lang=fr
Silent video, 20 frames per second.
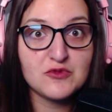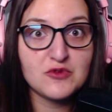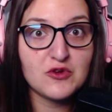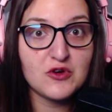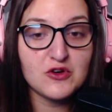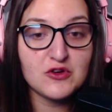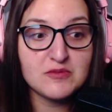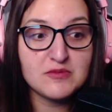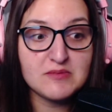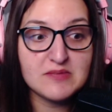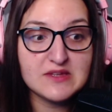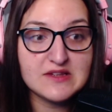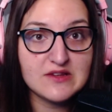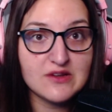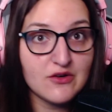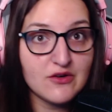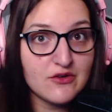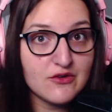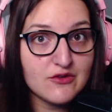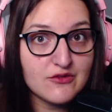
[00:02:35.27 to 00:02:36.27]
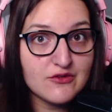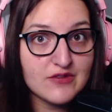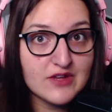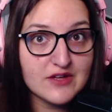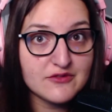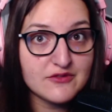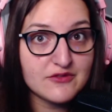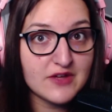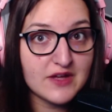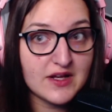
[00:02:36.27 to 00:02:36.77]
croque mitant vient
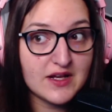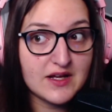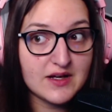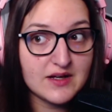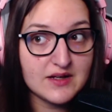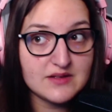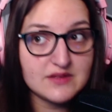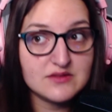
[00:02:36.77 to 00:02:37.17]
faire là